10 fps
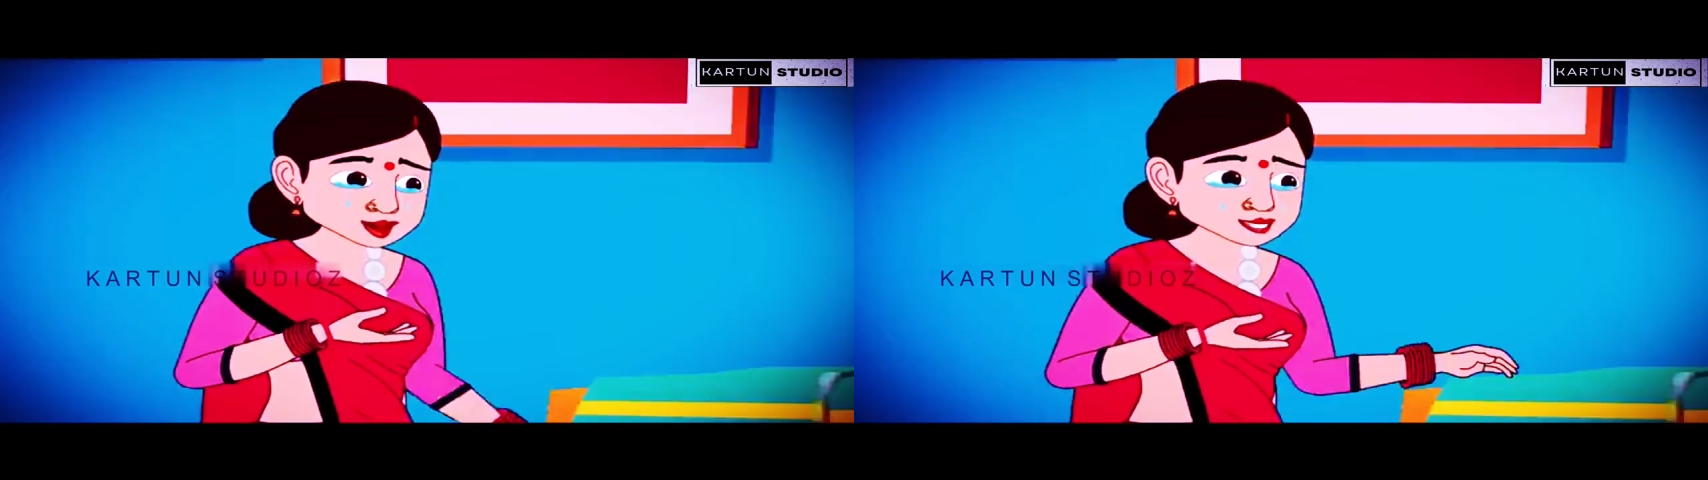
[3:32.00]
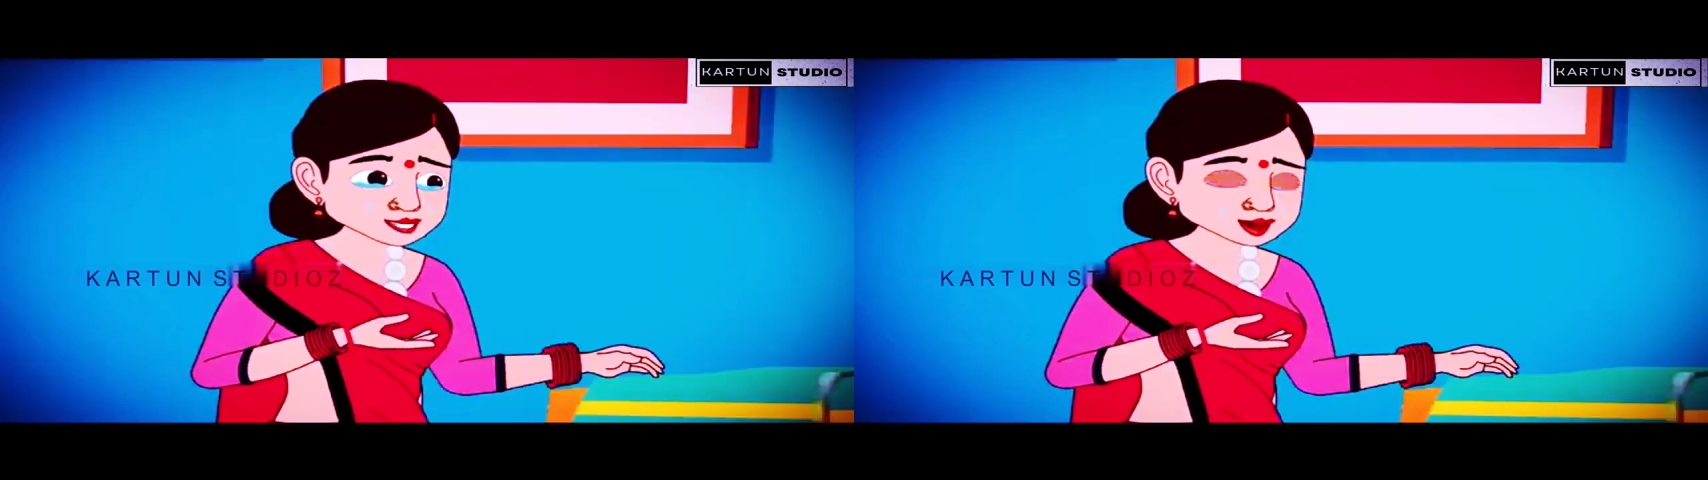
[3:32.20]

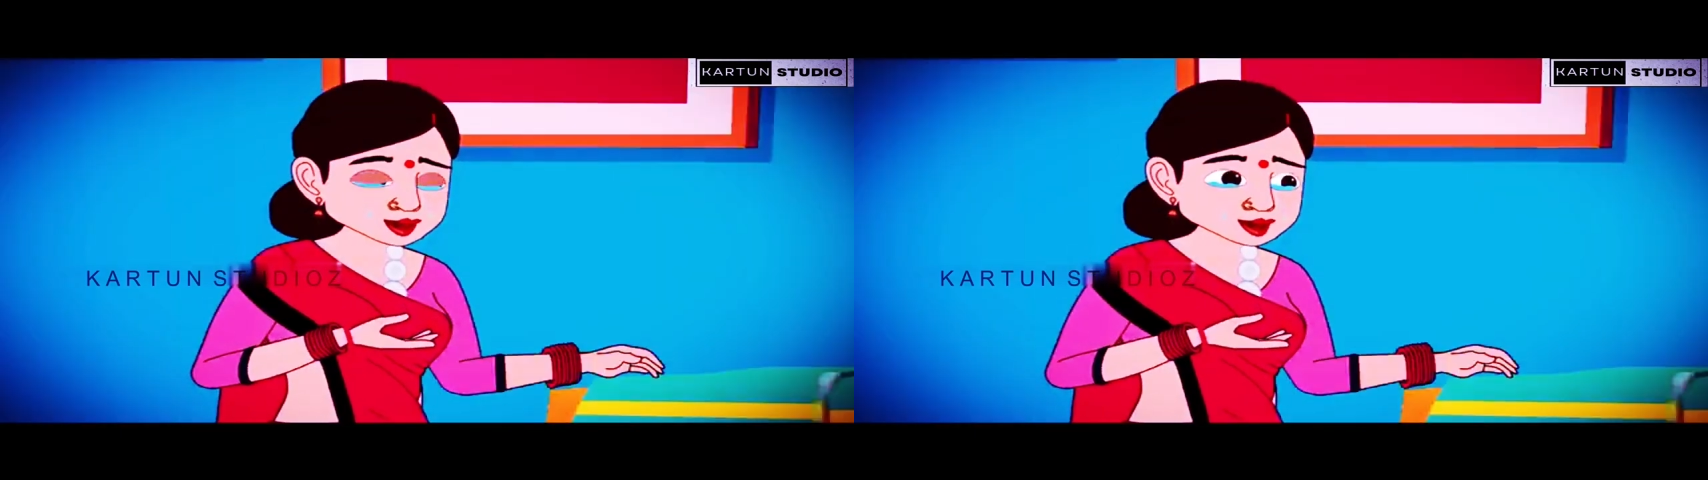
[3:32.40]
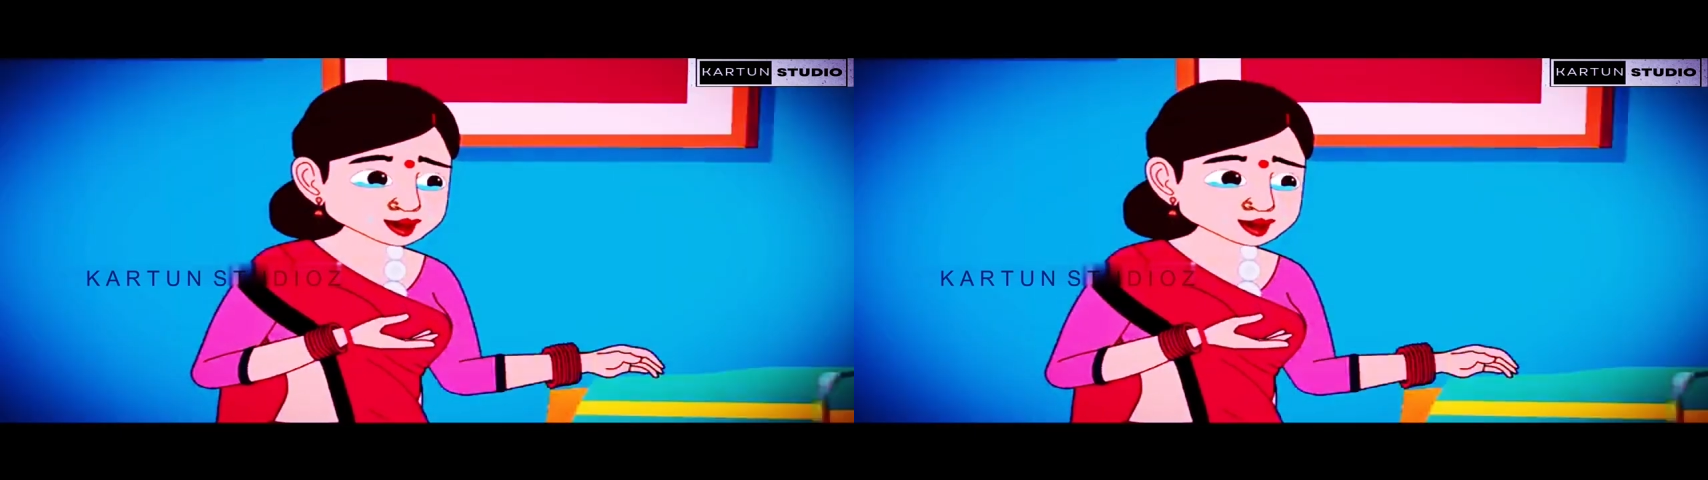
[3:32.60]
देते उनके
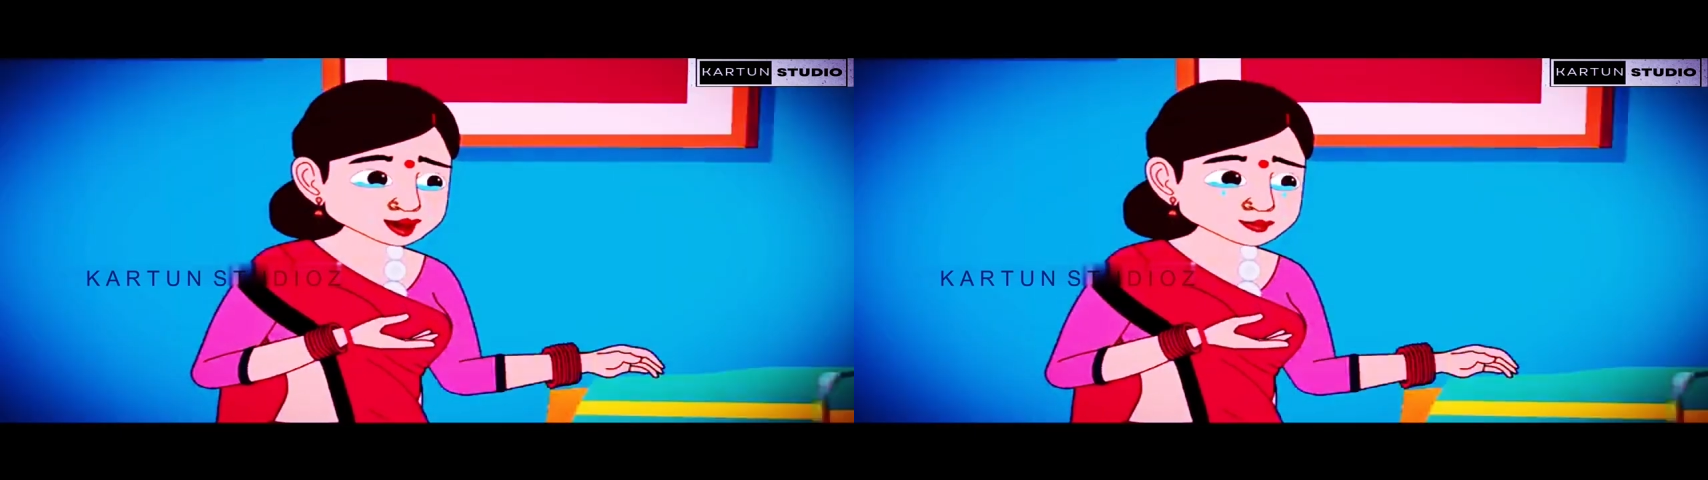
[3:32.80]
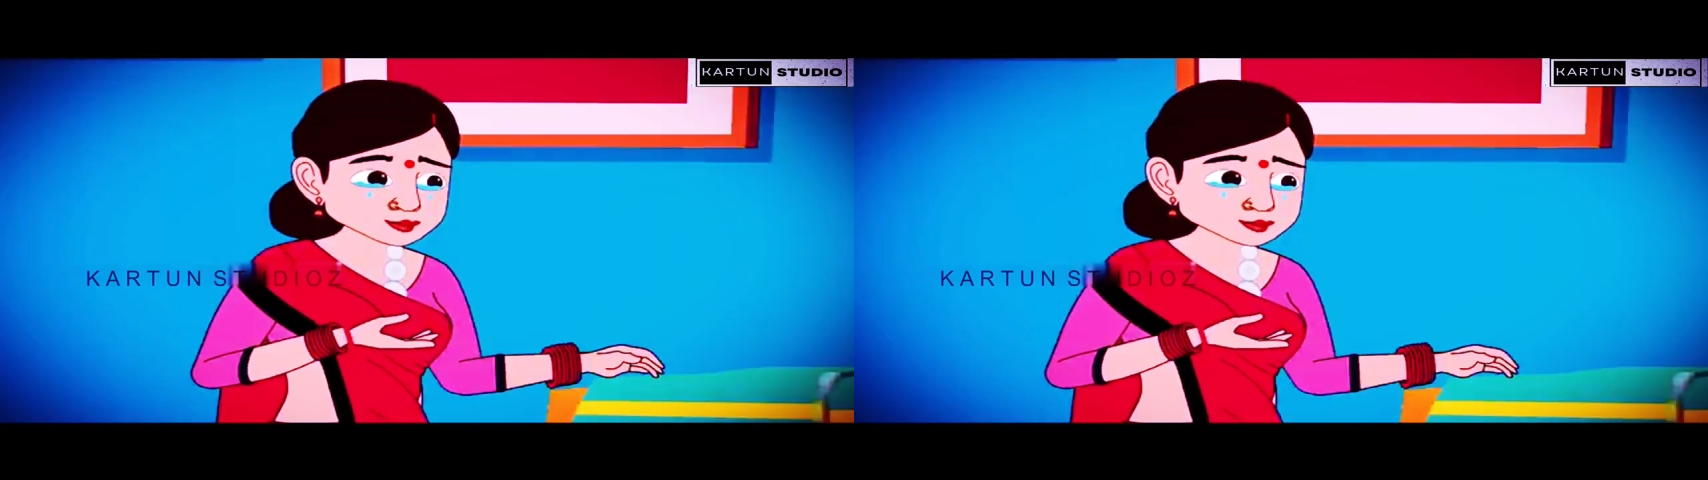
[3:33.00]
होनहार